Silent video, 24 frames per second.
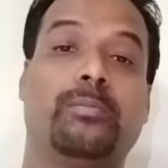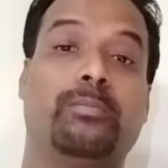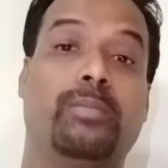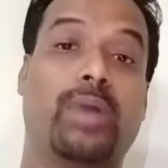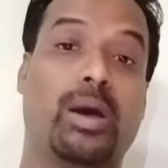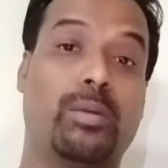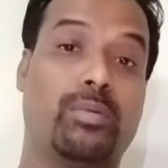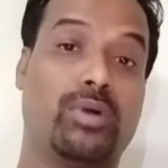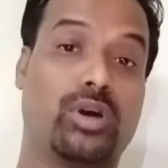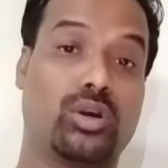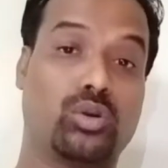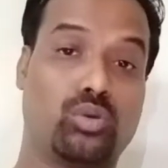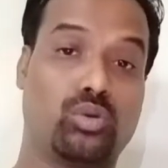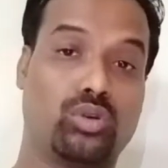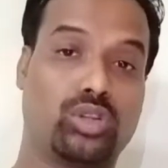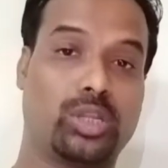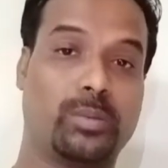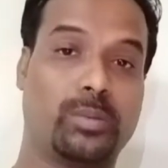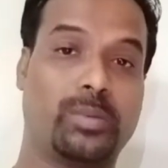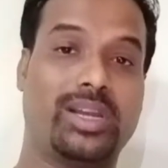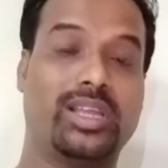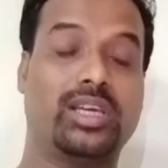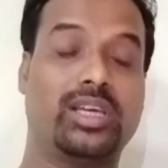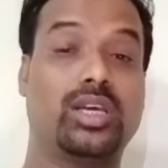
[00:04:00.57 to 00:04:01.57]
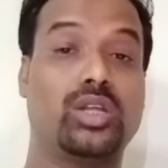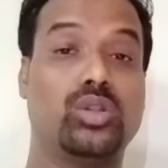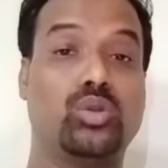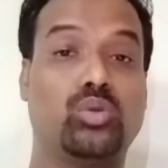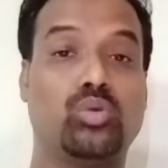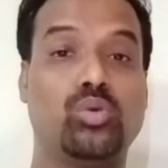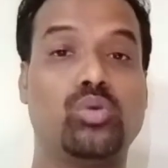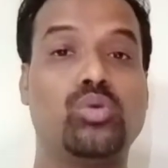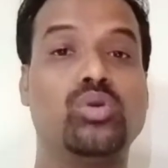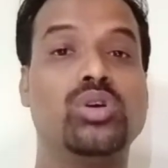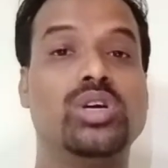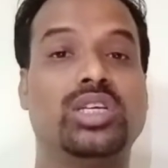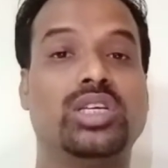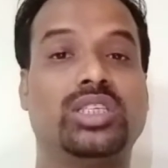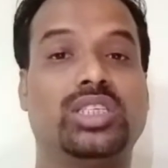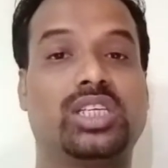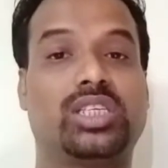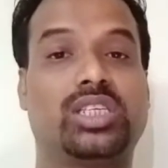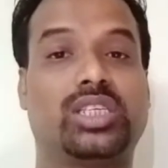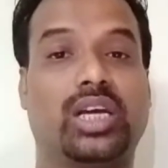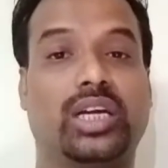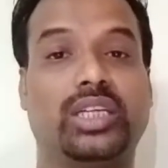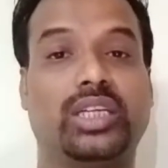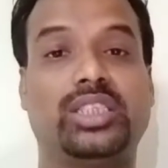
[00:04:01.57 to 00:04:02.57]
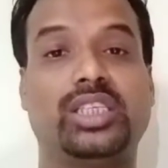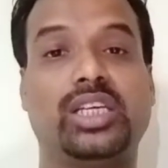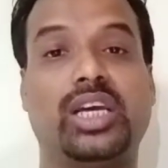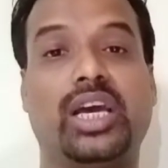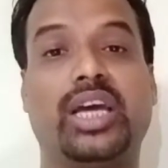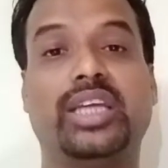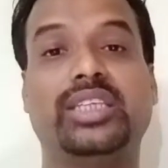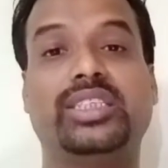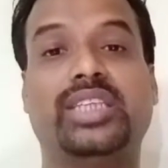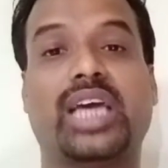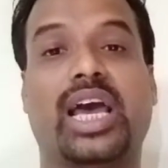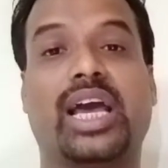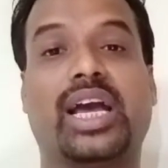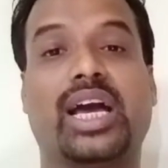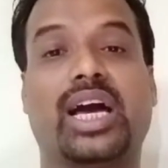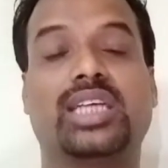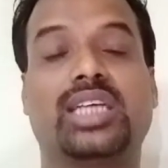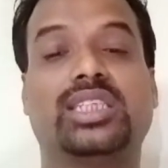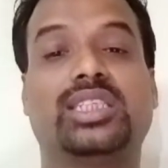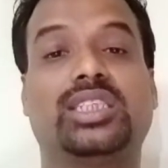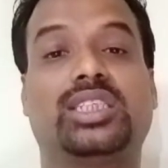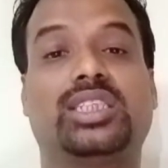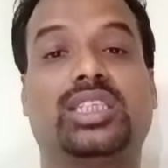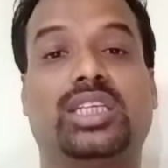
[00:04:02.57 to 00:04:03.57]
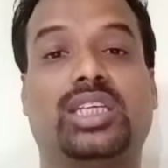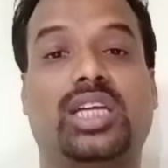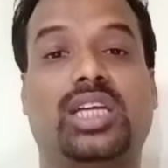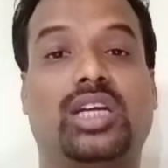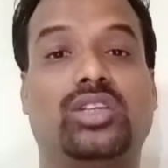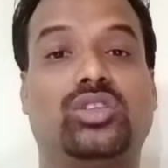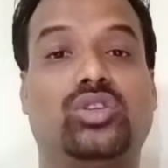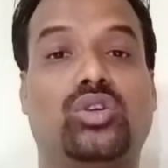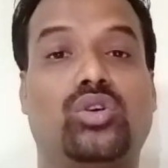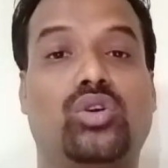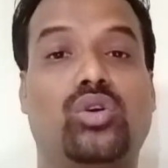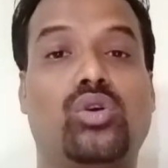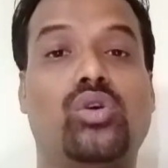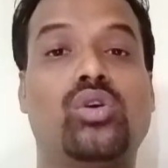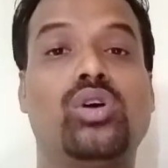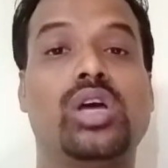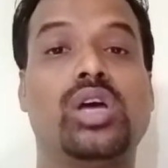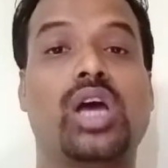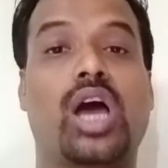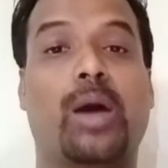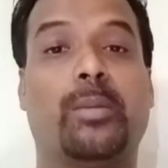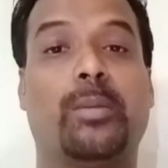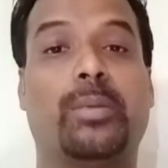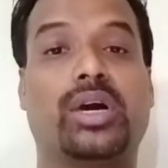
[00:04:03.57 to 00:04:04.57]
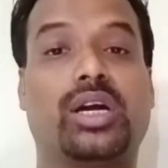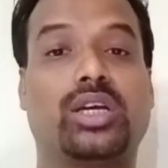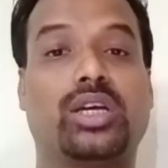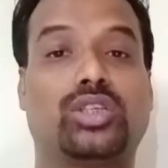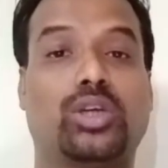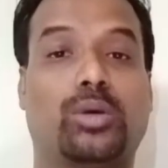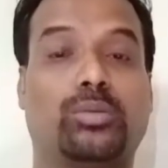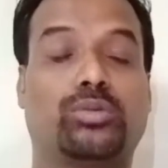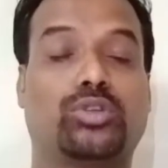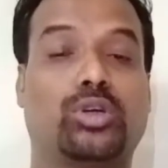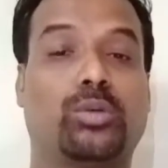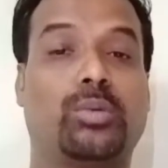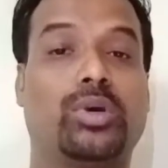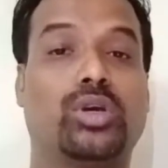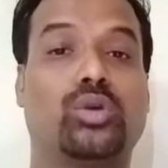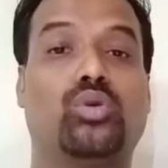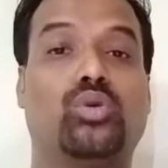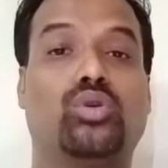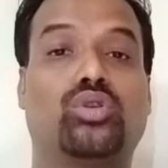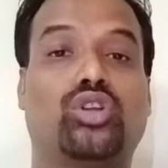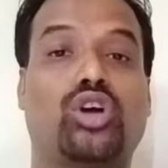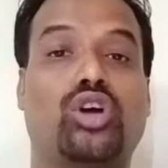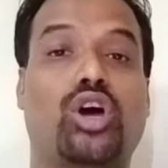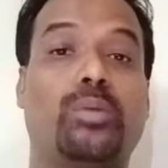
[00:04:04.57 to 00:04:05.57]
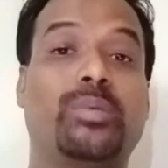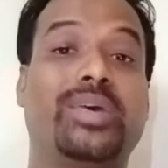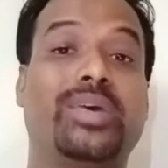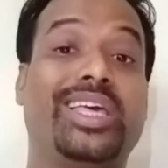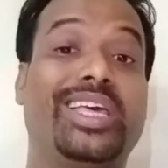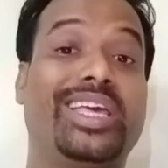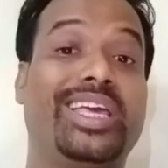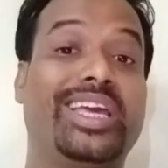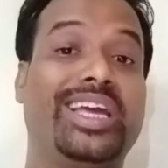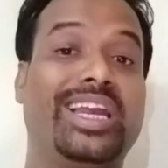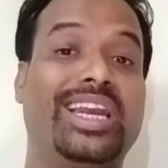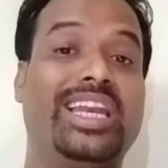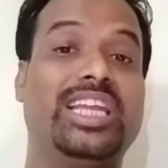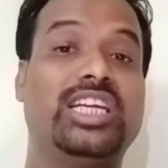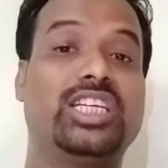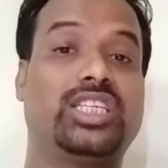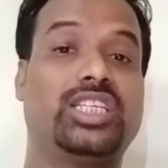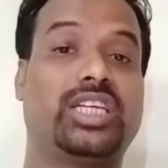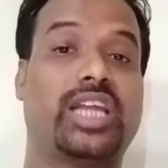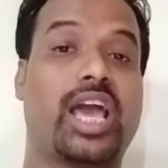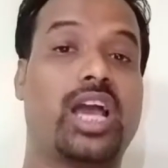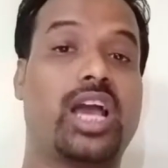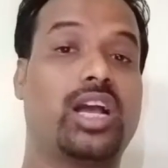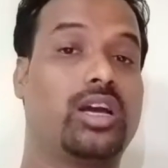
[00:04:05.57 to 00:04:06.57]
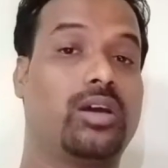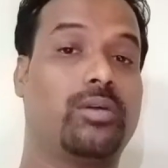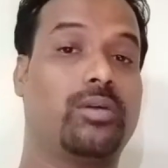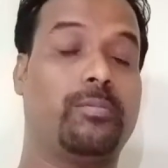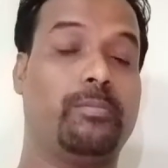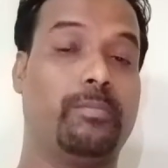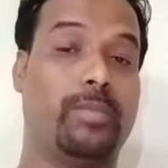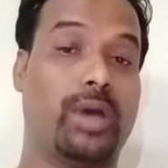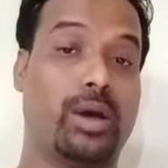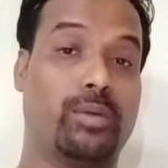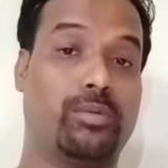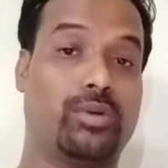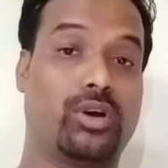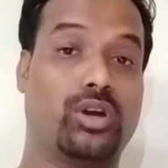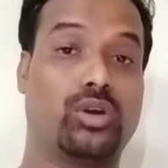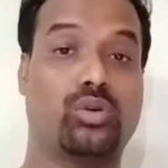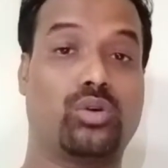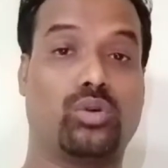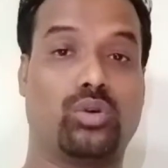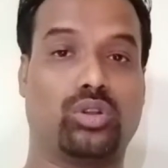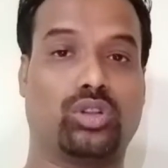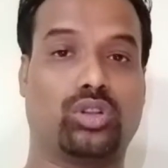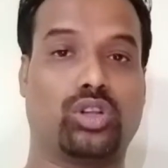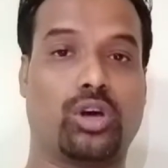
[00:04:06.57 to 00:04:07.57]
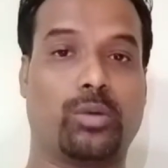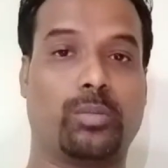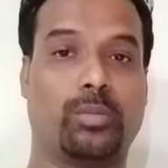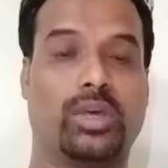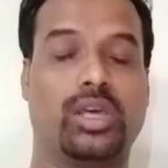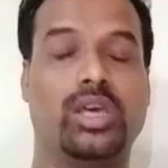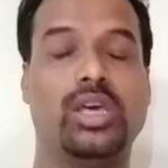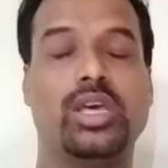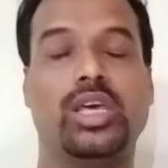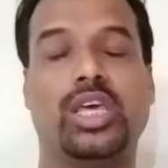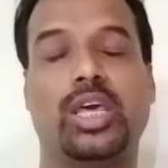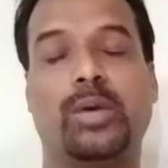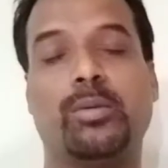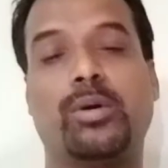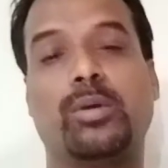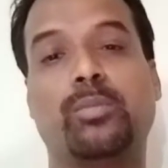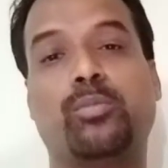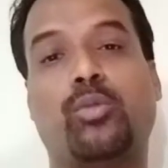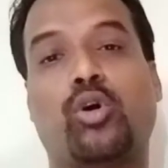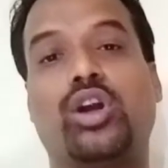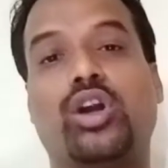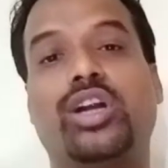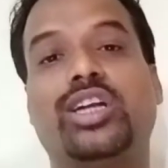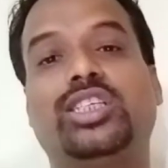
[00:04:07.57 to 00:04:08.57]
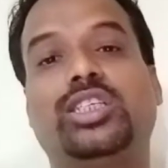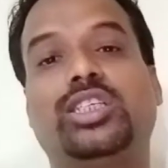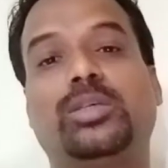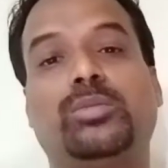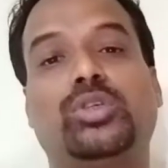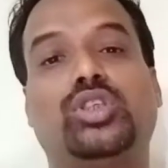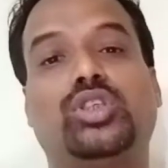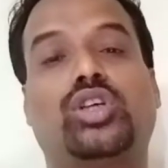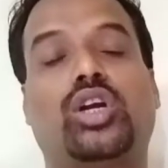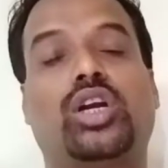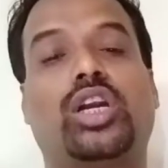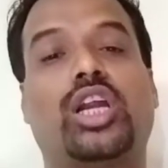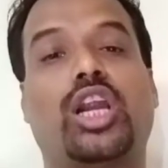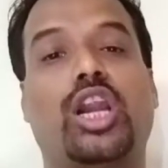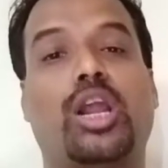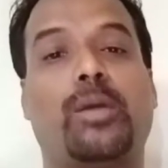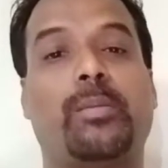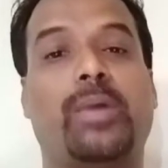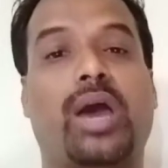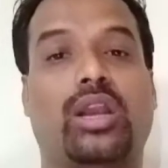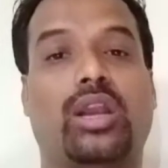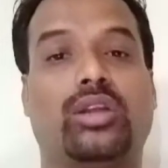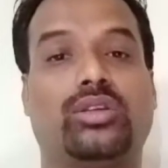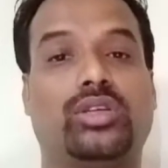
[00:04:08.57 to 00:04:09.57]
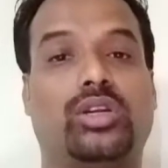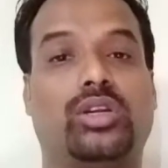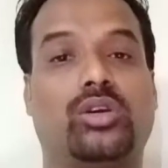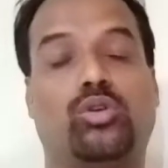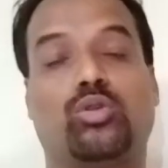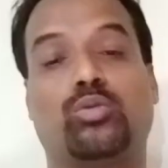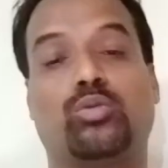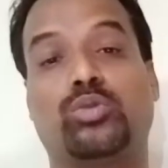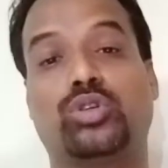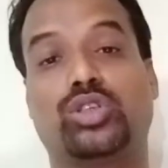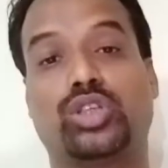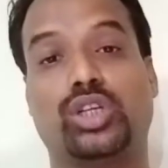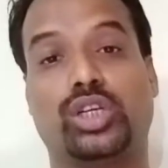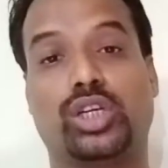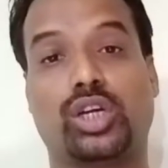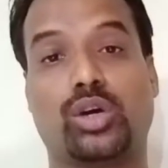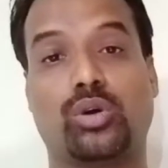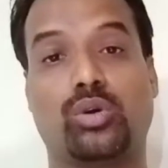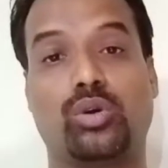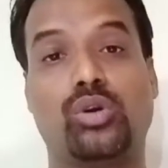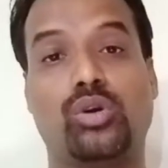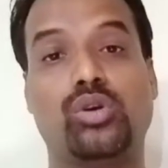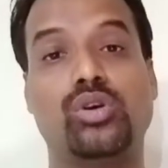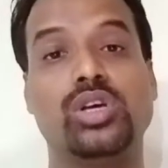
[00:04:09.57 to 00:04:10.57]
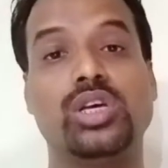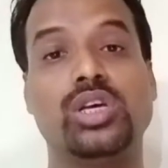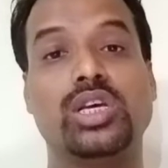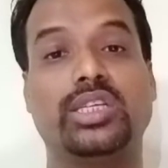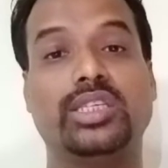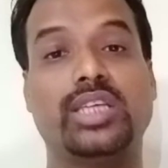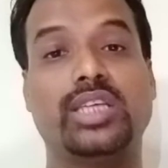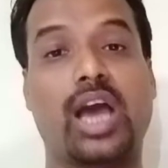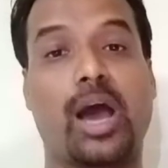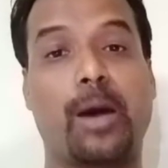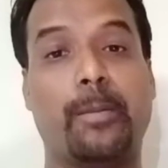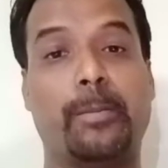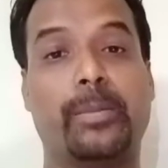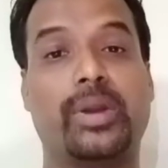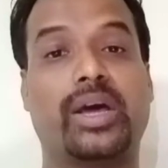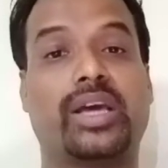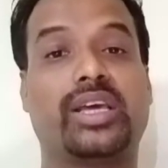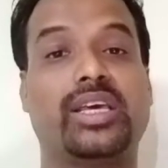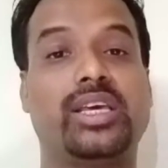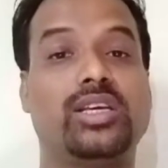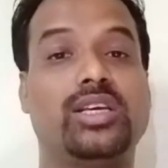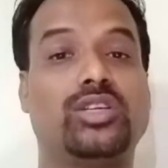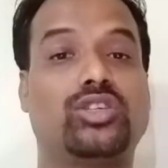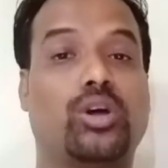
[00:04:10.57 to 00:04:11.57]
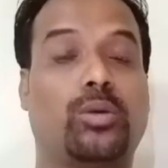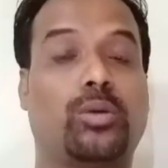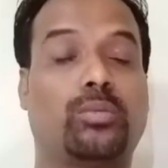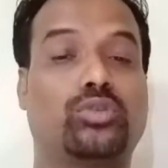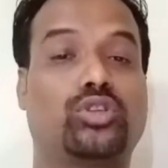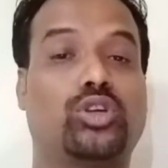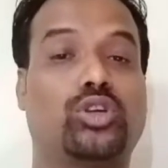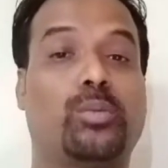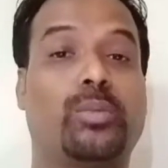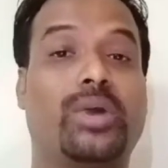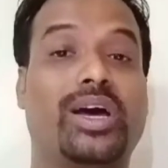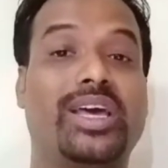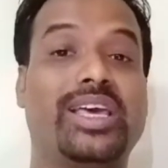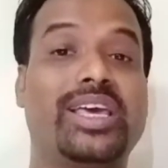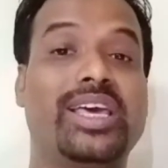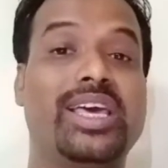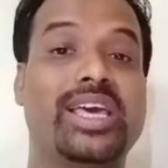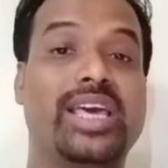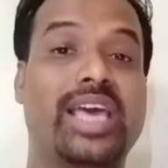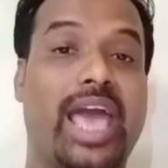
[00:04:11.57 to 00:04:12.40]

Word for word: ব্যবহার করতে পারি কিন্তু যে সার্চিংয়ের জায়গা আছে সেটার জন্য আমাকে সবসময় করতে হবে ইংলিশ ট্যাগ ব্যবহার করতে হবে এবং পরের যে বিষয়টা নিয়ে আমি আলোচনা করব সেটা হলো যে আমরা কি সবসময়